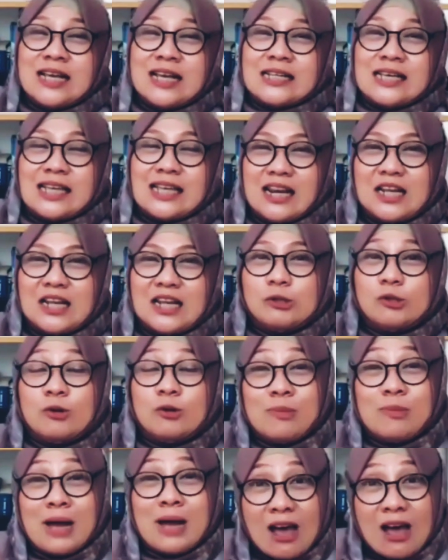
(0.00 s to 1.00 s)
kita disuruh
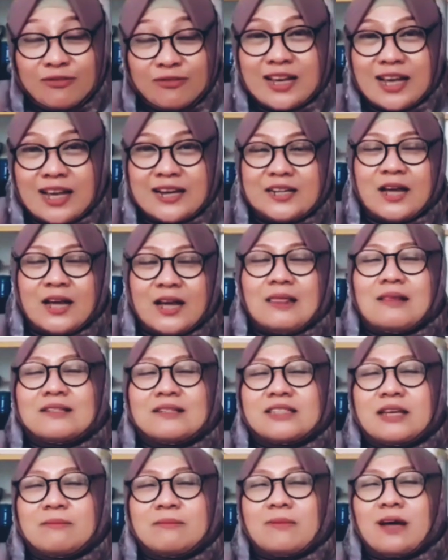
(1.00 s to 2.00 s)
maafkan ya
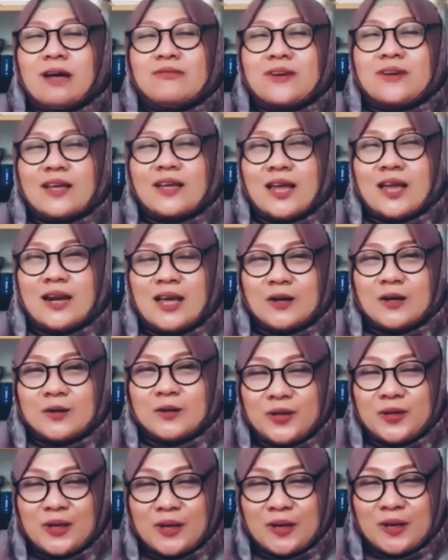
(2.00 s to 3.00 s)
Allah saya maafkan
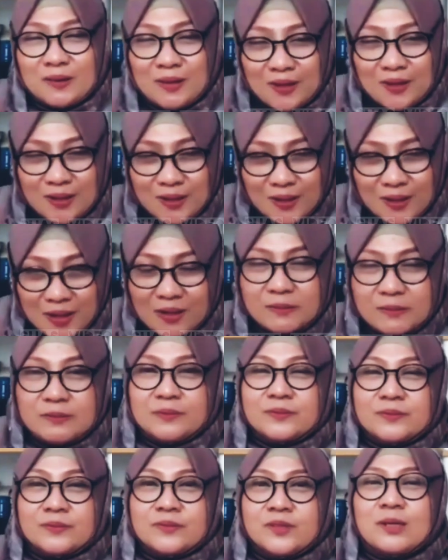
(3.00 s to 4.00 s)
anakku ya Allah
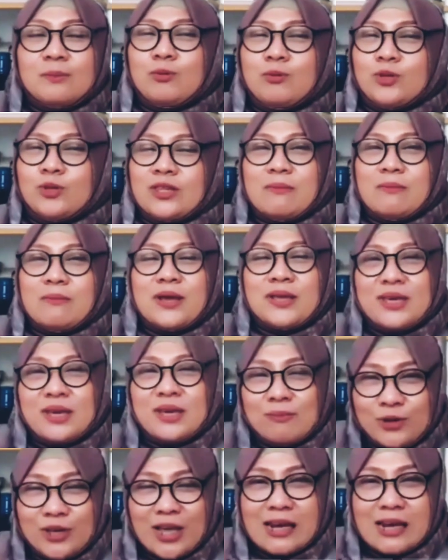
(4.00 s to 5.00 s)
sebut namanya
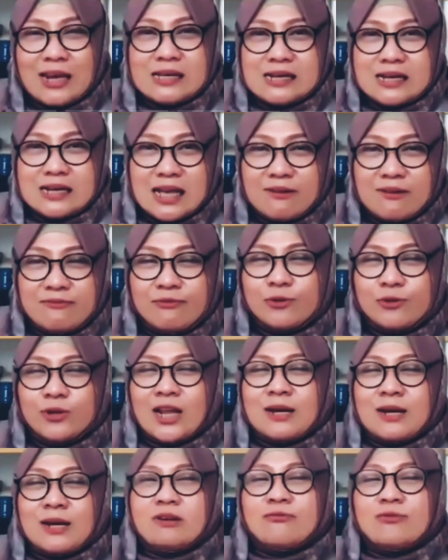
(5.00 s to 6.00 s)
bu yang lengkap
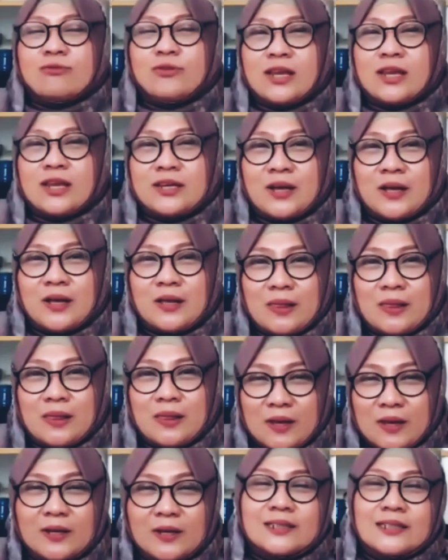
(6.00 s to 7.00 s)
fulan bin fulan ya
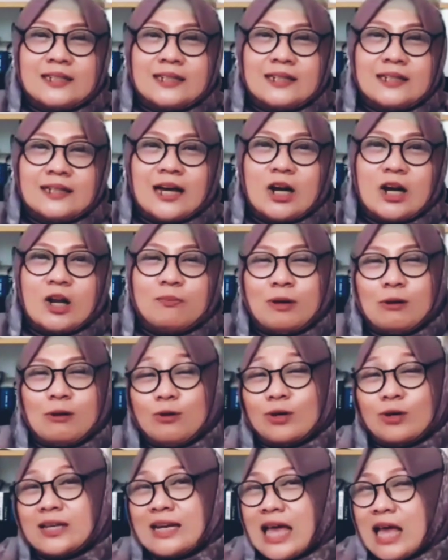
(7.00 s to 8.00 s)
Allah kalau
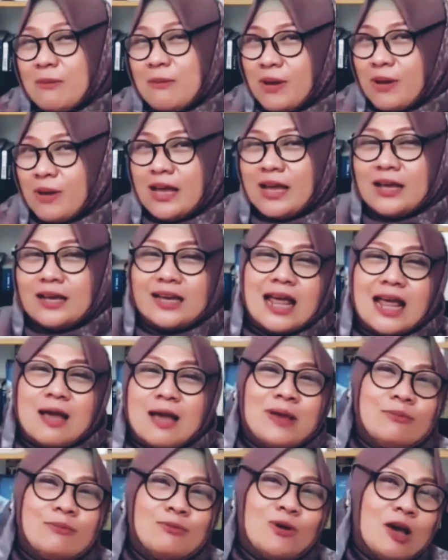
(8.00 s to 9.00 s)
perlu, kenapa?
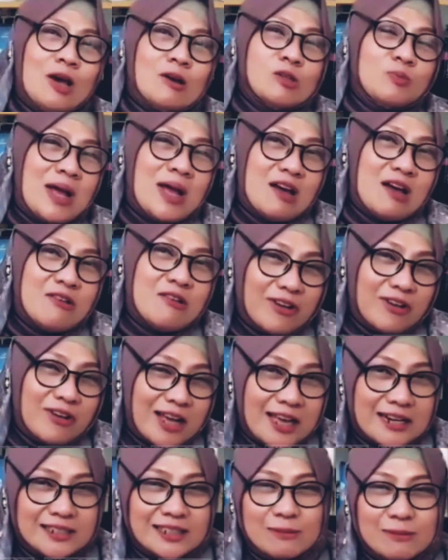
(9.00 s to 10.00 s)
Kenapa ibu harus
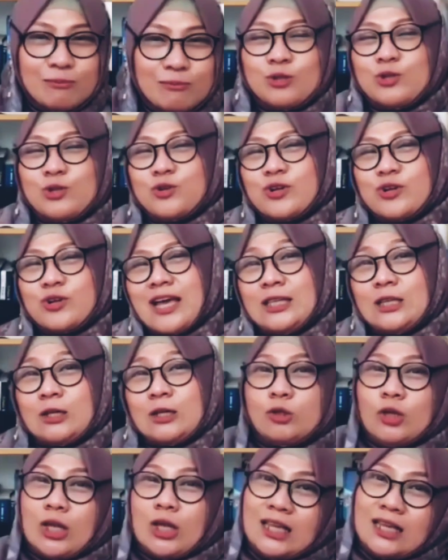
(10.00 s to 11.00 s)
maafkan? Sebut juga
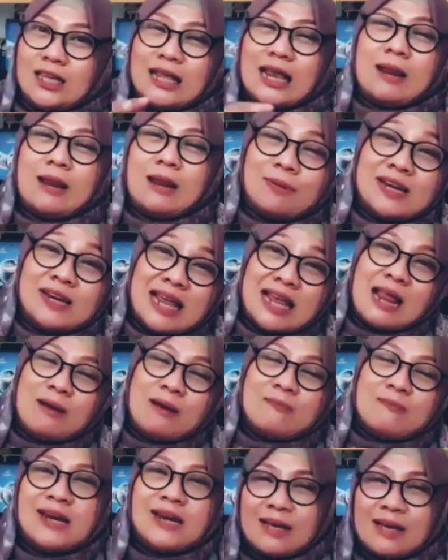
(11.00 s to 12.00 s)
itu. Ini dalam
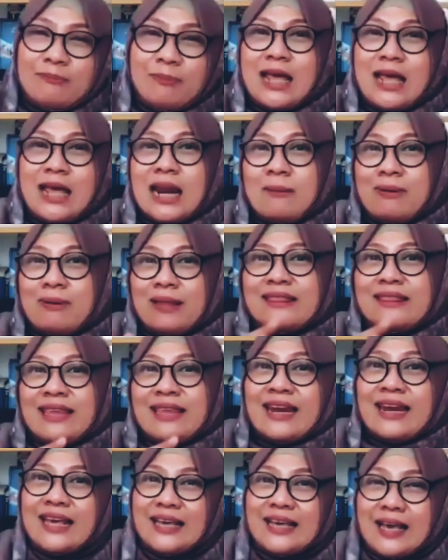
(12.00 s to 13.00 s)
pendalaman ya, pendalaman
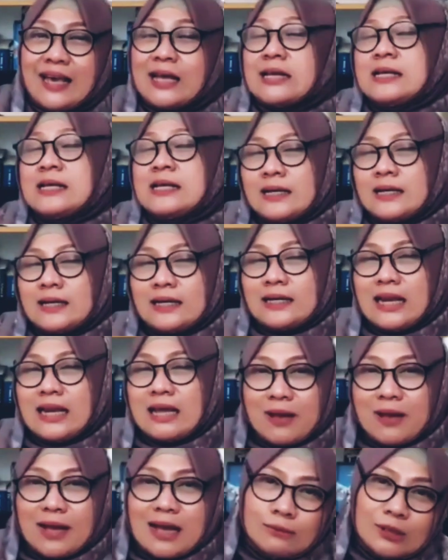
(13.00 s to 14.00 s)
teknik ya.
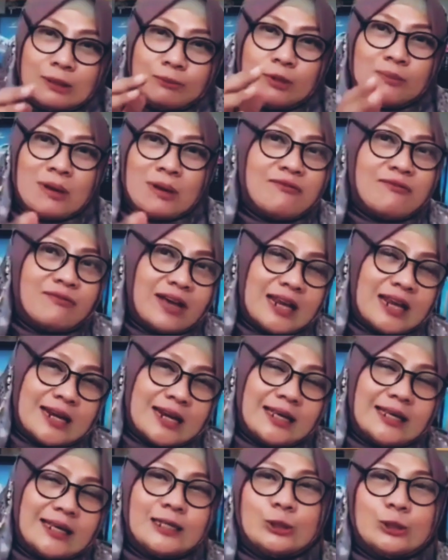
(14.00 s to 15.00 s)
Kenapa kamu ibu maafkan
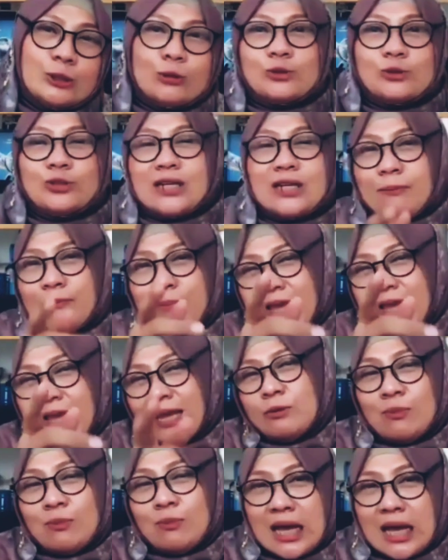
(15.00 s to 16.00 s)
anak itu? Siapa
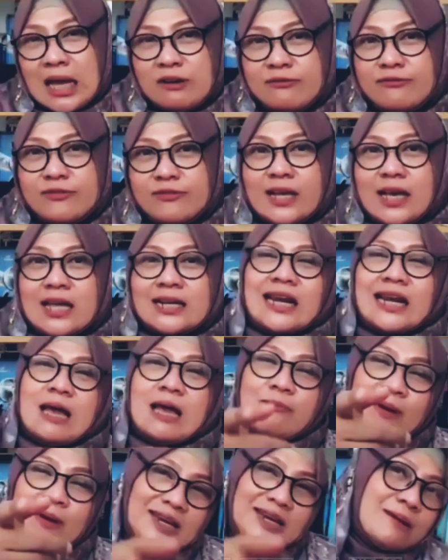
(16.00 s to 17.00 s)
yang ibu maafkan?
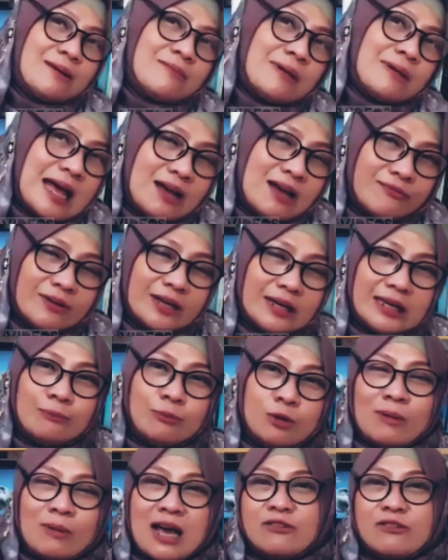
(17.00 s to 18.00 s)
Kenapa dia maaf? Eh,
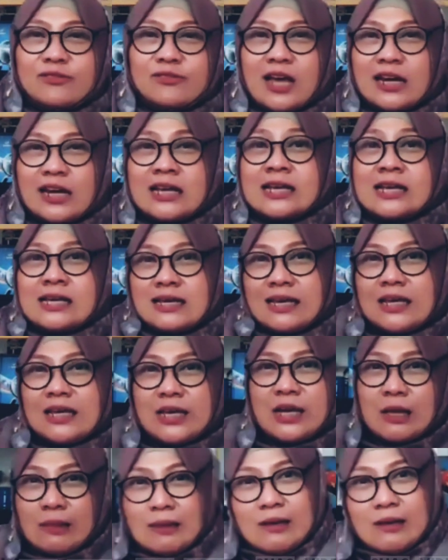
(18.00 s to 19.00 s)
ibu maafkan? Ya ya
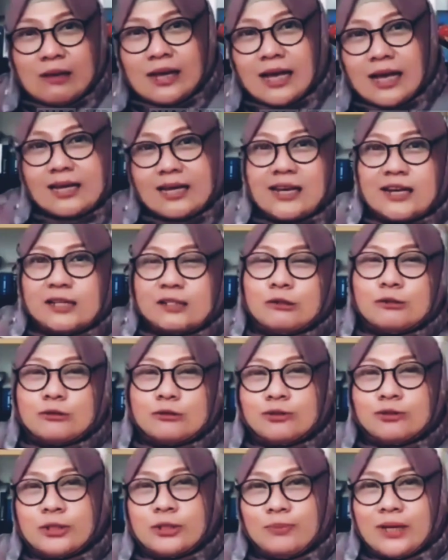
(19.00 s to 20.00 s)
Allah, karena dia disuruh
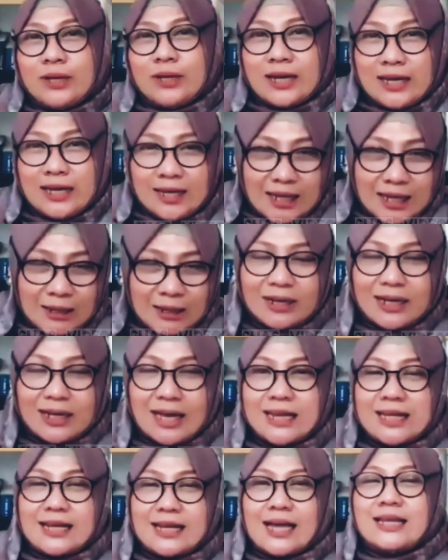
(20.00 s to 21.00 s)
cuci piring
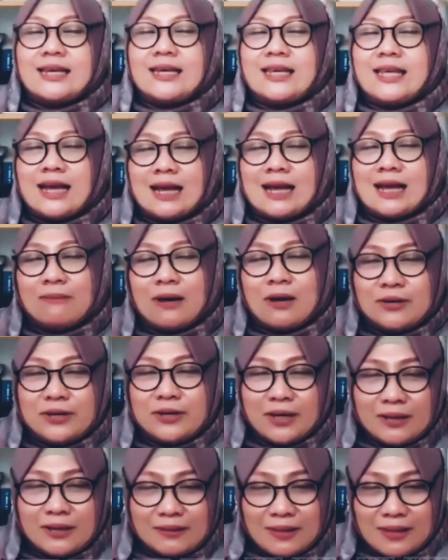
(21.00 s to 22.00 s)
berkali-kali dia nggak
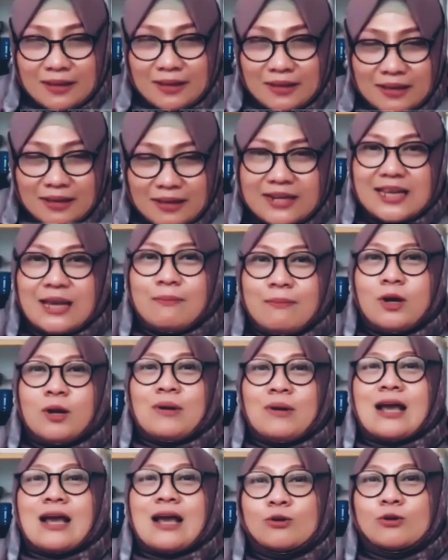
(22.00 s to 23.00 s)
mau ya Allah, dia
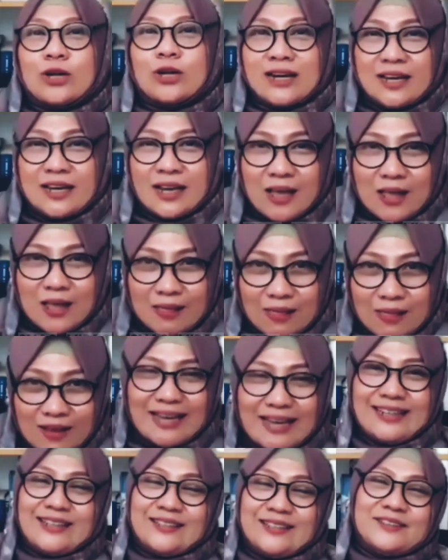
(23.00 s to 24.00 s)
belum melakukan ya Allah
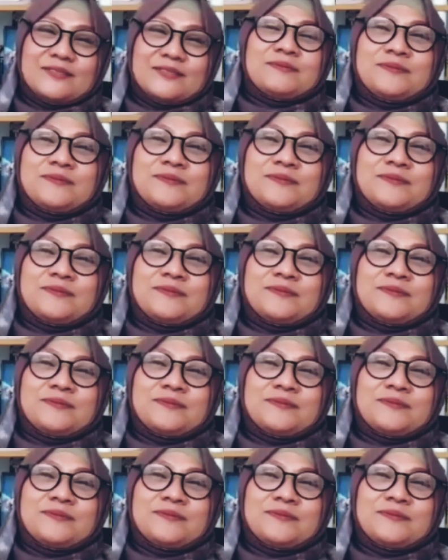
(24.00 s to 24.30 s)
kan gitu.